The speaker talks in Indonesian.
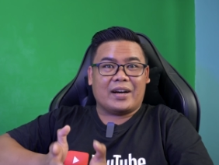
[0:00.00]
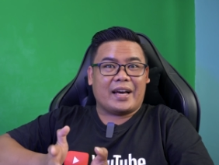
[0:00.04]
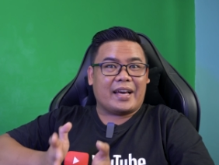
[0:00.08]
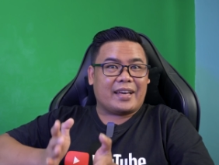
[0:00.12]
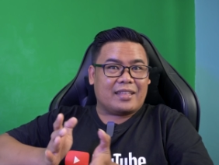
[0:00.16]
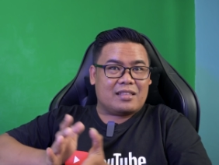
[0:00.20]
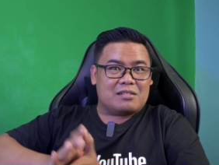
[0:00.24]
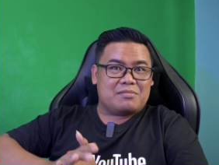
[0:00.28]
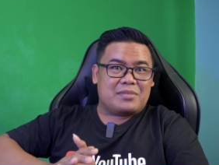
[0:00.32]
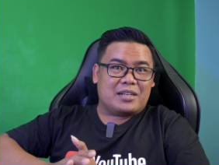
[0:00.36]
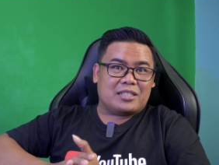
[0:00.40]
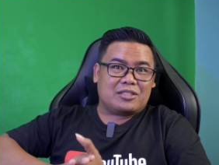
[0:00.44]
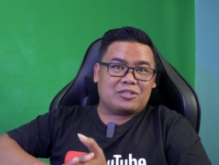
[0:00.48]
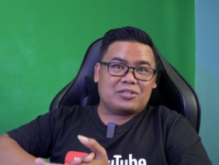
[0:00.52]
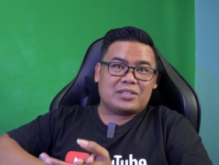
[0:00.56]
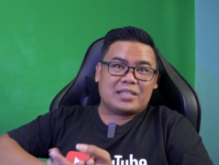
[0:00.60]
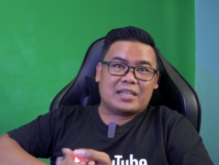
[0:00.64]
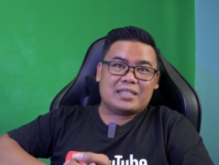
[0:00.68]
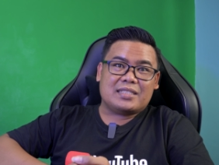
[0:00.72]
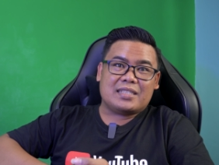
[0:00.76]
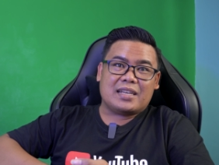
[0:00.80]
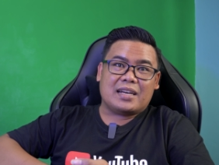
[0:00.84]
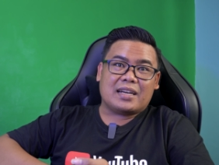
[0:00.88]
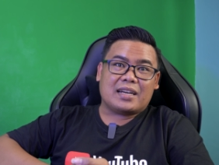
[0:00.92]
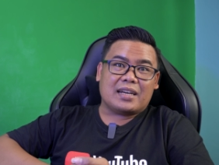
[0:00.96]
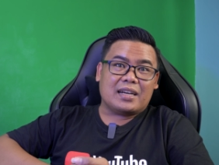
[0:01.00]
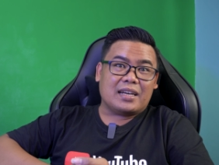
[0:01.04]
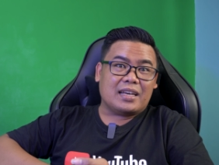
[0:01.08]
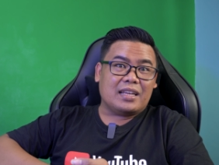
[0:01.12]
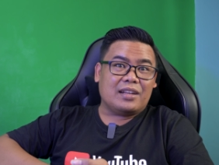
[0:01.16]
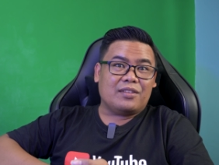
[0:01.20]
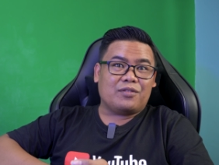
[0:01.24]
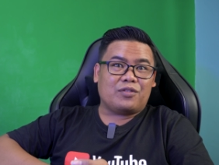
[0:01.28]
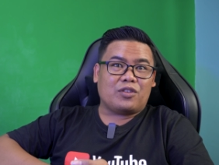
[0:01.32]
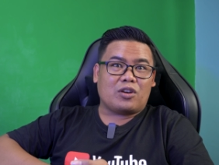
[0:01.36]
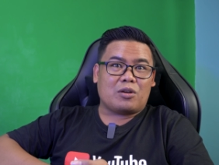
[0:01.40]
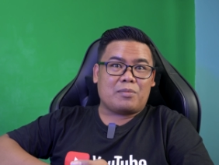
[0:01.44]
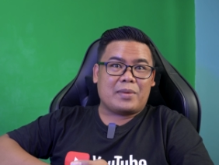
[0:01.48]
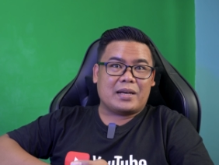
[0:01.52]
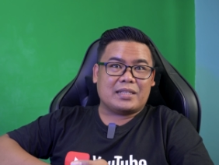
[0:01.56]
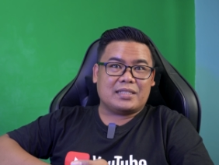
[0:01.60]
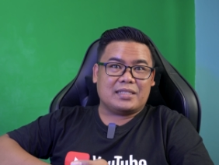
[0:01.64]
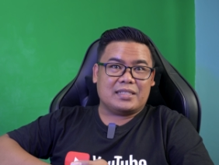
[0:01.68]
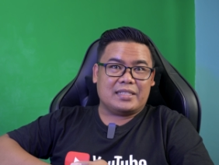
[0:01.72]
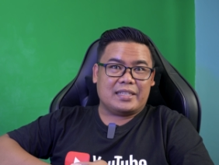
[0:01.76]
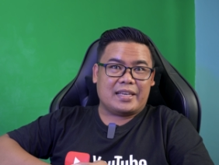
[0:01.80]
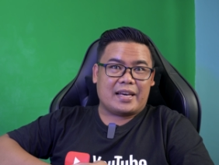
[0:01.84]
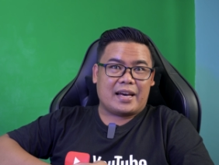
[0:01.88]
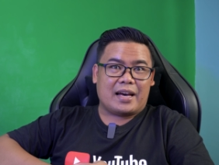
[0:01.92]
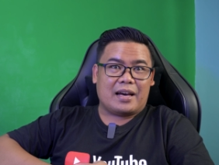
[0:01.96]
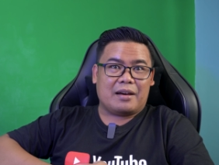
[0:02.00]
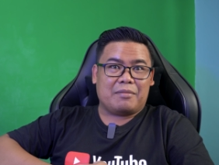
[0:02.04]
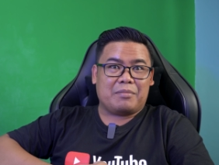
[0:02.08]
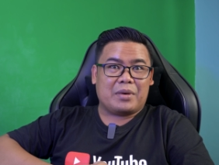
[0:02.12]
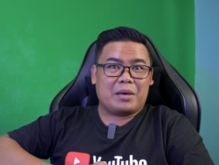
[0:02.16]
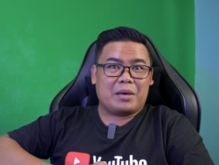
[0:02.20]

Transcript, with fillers: Oke, kita masuk saja ke informasinya.